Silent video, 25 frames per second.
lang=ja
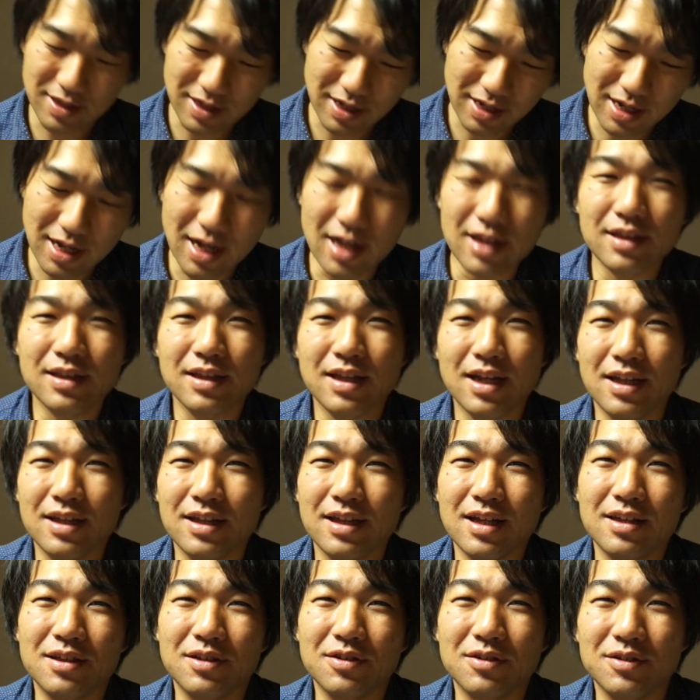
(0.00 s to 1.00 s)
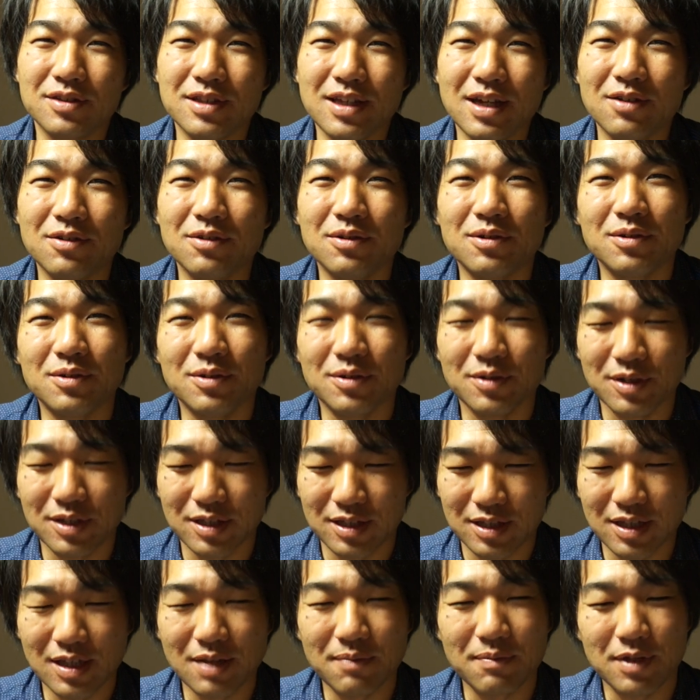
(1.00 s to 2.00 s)
じゃあ簡単な操作方法
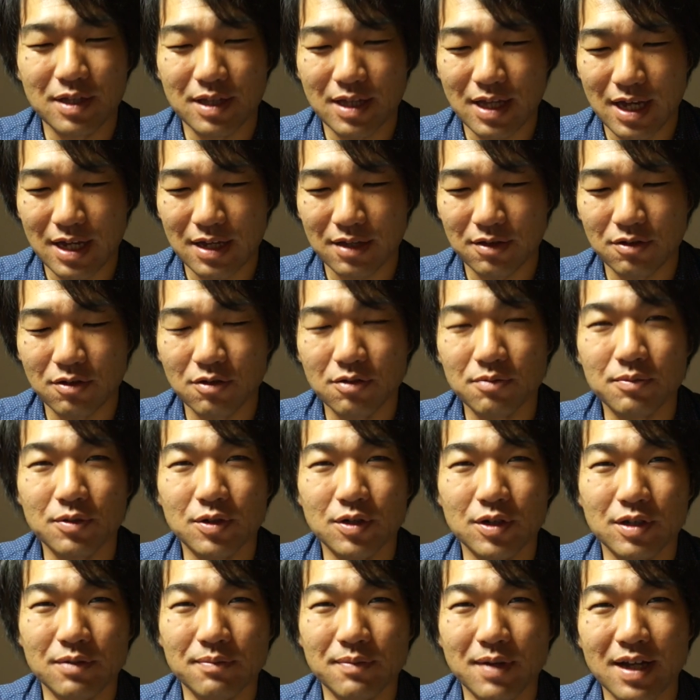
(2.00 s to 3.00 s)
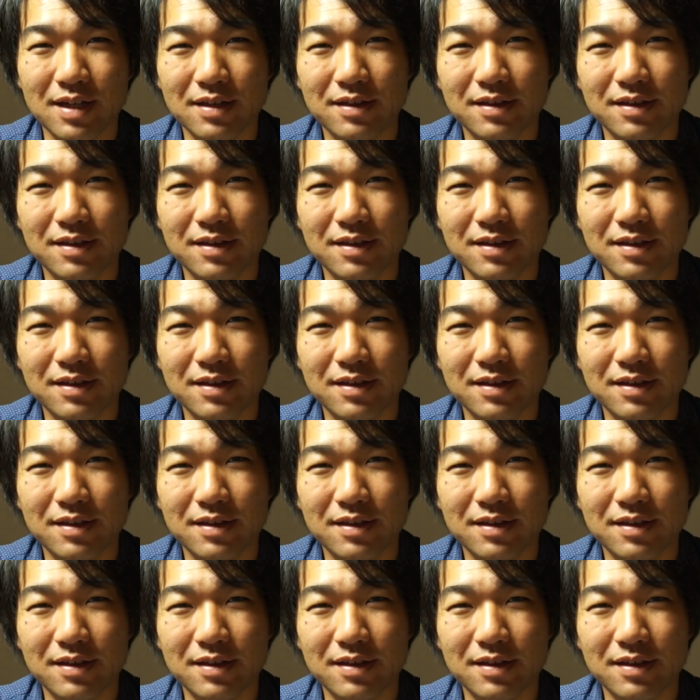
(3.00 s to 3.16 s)
いってみたいと思いま